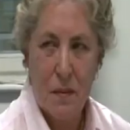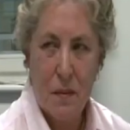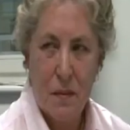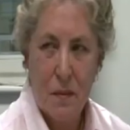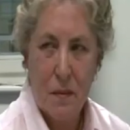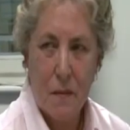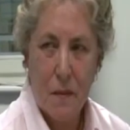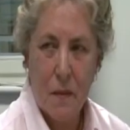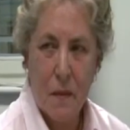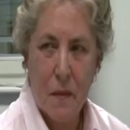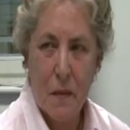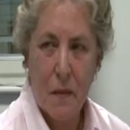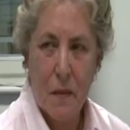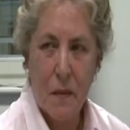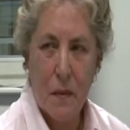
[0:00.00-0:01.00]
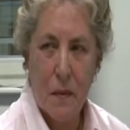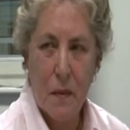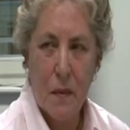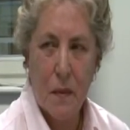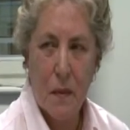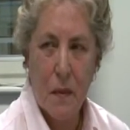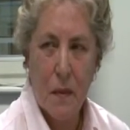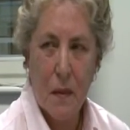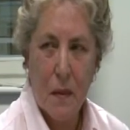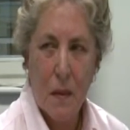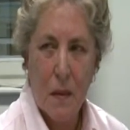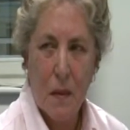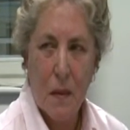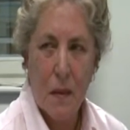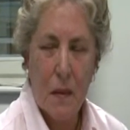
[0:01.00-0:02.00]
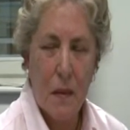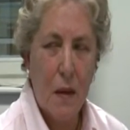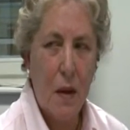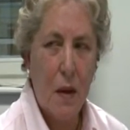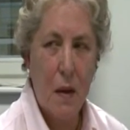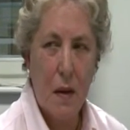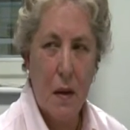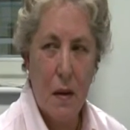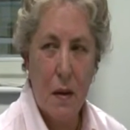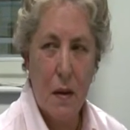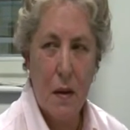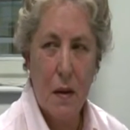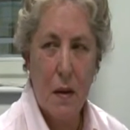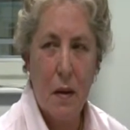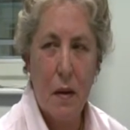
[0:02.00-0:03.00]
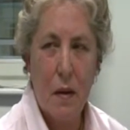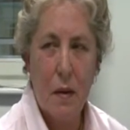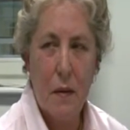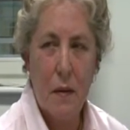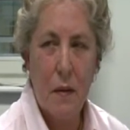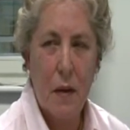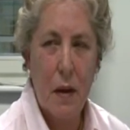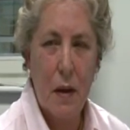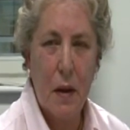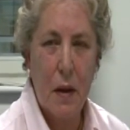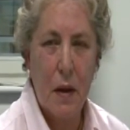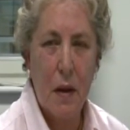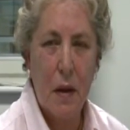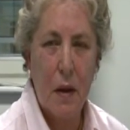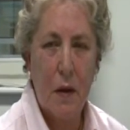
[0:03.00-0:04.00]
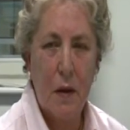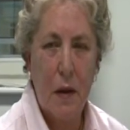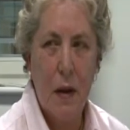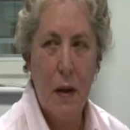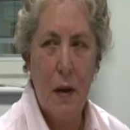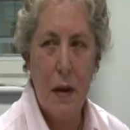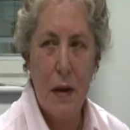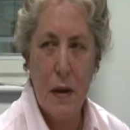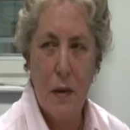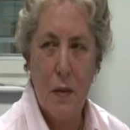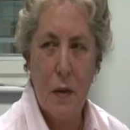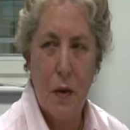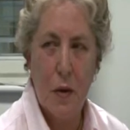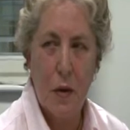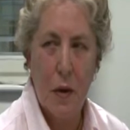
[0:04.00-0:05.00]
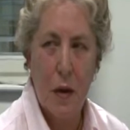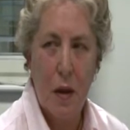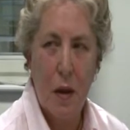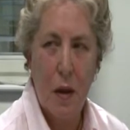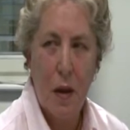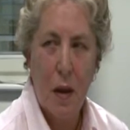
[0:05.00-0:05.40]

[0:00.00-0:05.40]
so der Schönheitsaspekt wichtig jetzt an der ganzen nein, Geschichte? Nein, nein, weil ich eigentlich wieder lesen möchte.